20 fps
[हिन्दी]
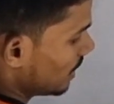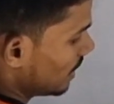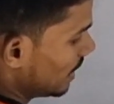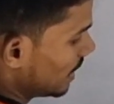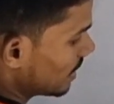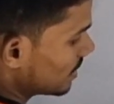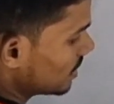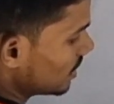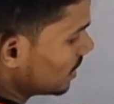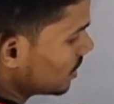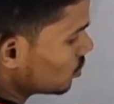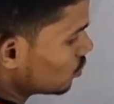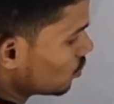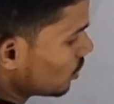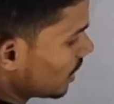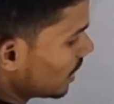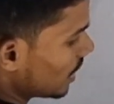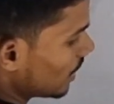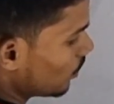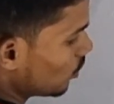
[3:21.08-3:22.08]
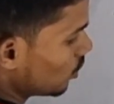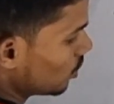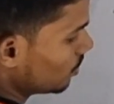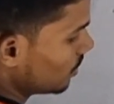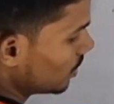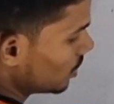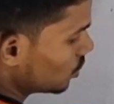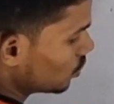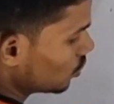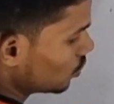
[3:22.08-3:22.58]
एक्स स्क्वायर अपॉन
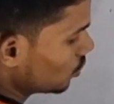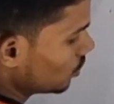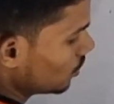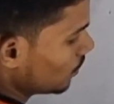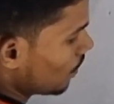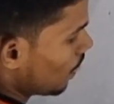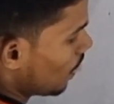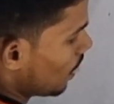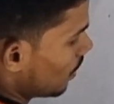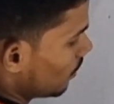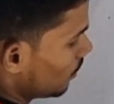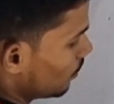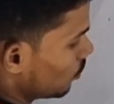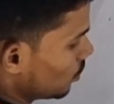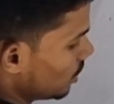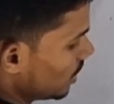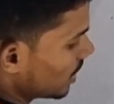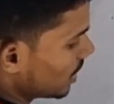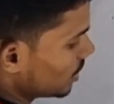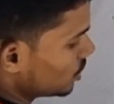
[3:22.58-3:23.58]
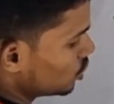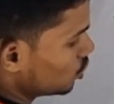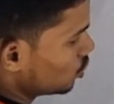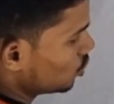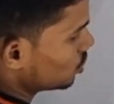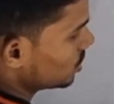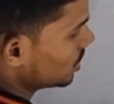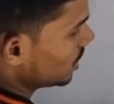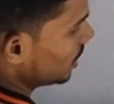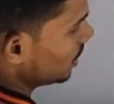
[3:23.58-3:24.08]
में टू पूरे का
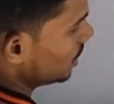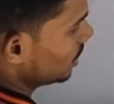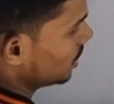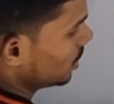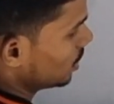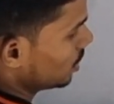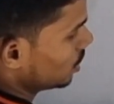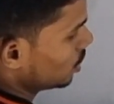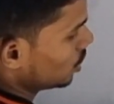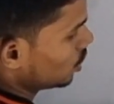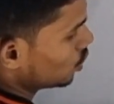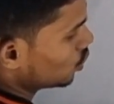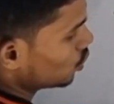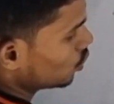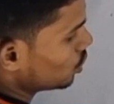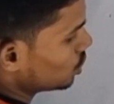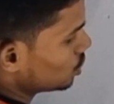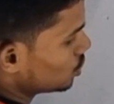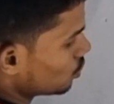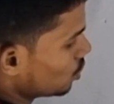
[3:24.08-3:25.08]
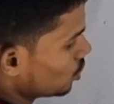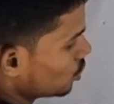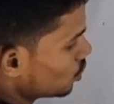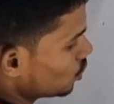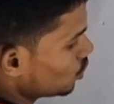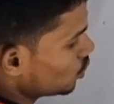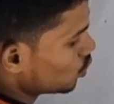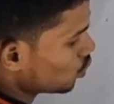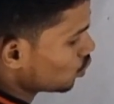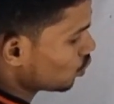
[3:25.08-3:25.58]
जीरो से टू इज इक्वल टू
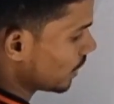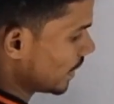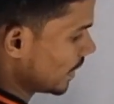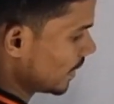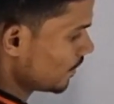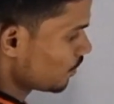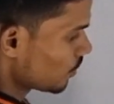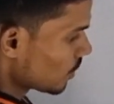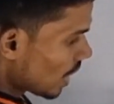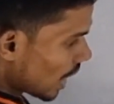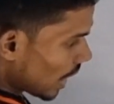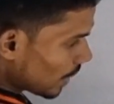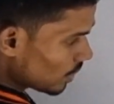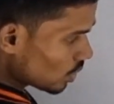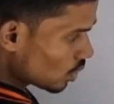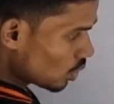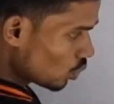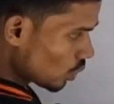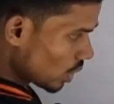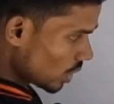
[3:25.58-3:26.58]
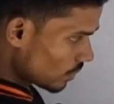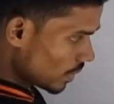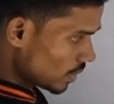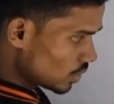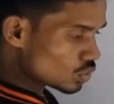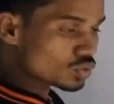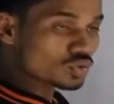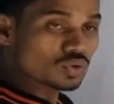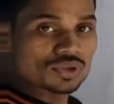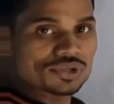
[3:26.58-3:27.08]
वन अब देखो वन बाई
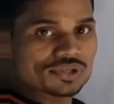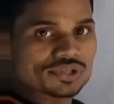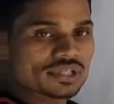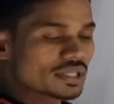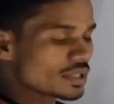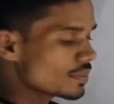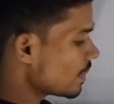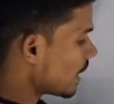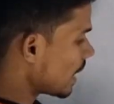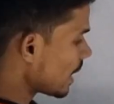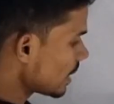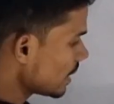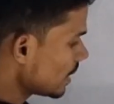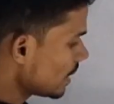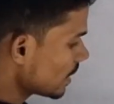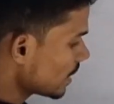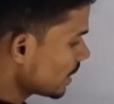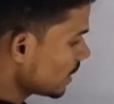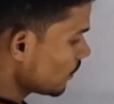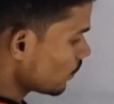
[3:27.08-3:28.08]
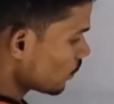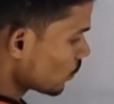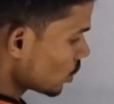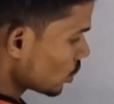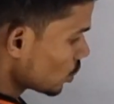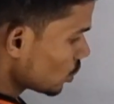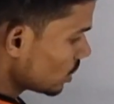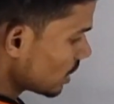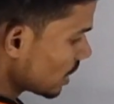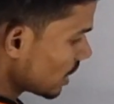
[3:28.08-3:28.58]
टू कॉन्सेंट बाहर ले लेंगे
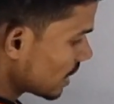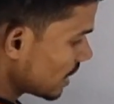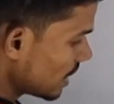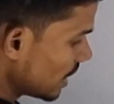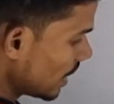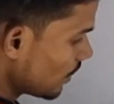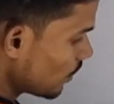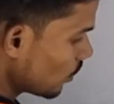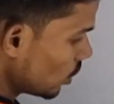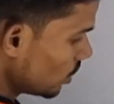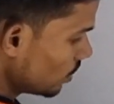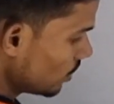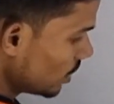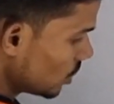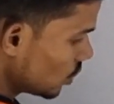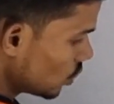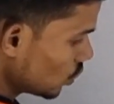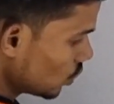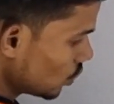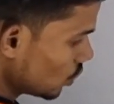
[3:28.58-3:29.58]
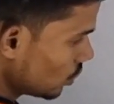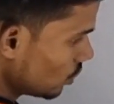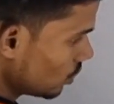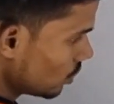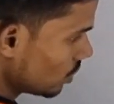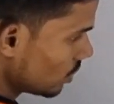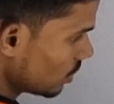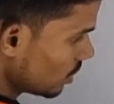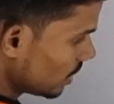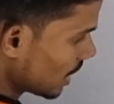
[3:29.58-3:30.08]
तो जगह k अपॉन में टू
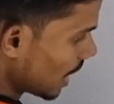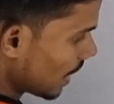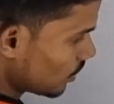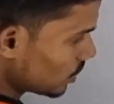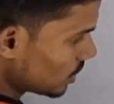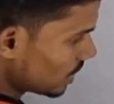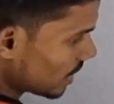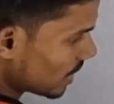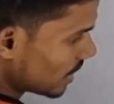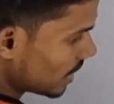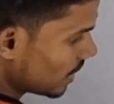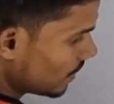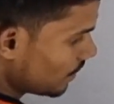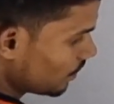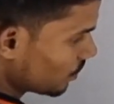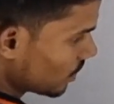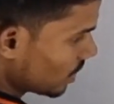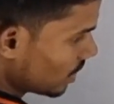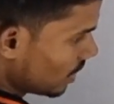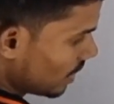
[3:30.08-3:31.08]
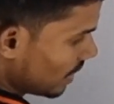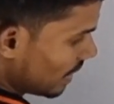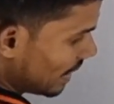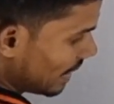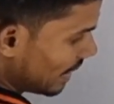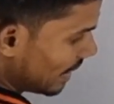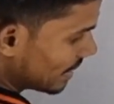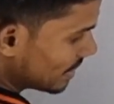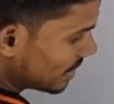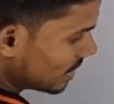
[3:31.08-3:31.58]
यहाँ पर हो जाएगा
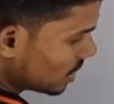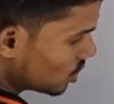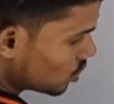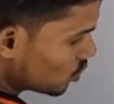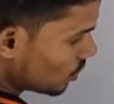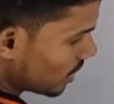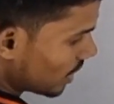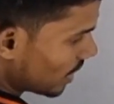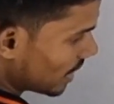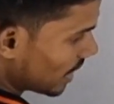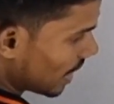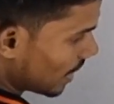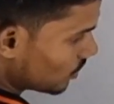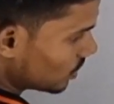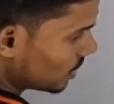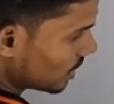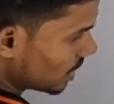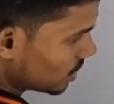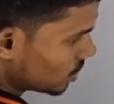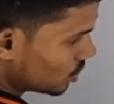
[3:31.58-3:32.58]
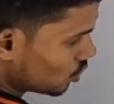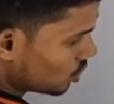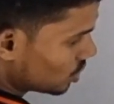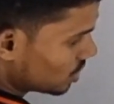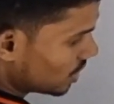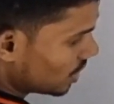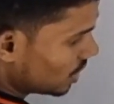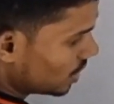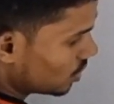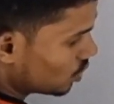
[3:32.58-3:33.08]
एक्स स्क्वायर यहाँ पर जाएगा जीरो
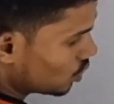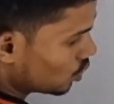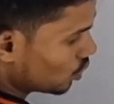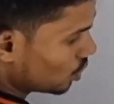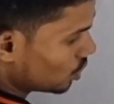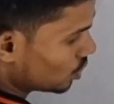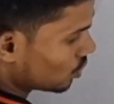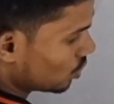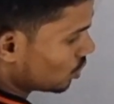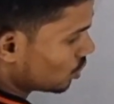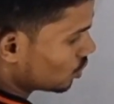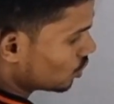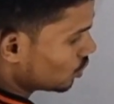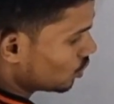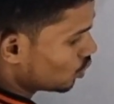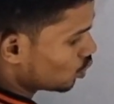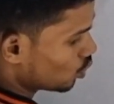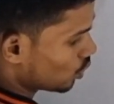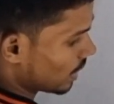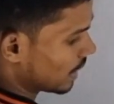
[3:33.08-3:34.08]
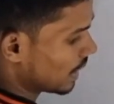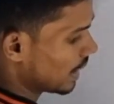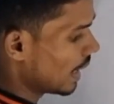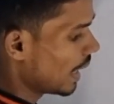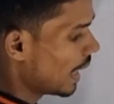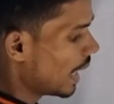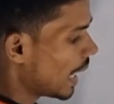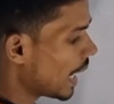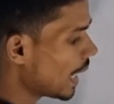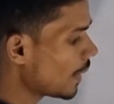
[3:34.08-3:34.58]
से टू इज इक्वल टू वन
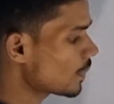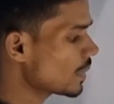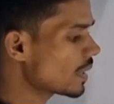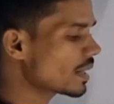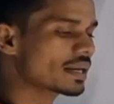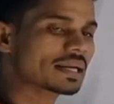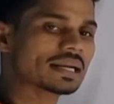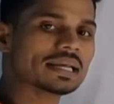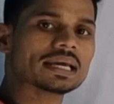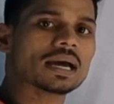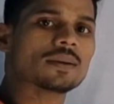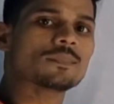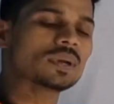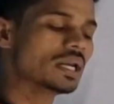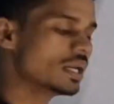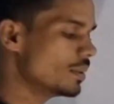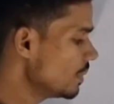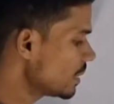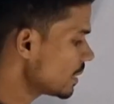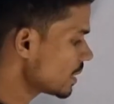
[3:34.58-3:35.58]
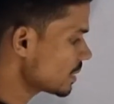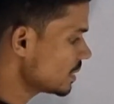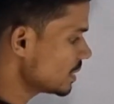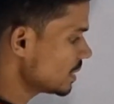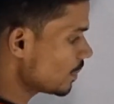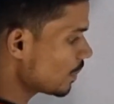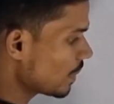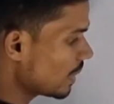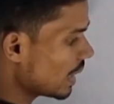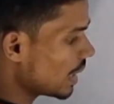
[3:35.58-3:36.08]
अब क्या करना है यहाँ पे लिमिट रख
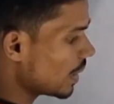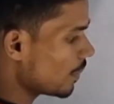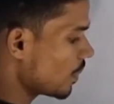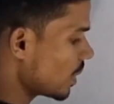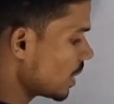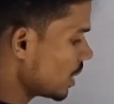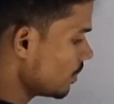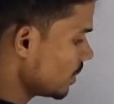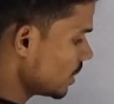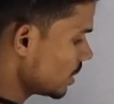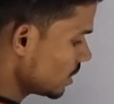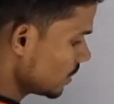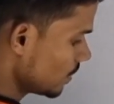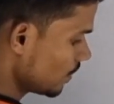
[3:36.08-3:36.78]
दीजिए पहला अपर लिमिट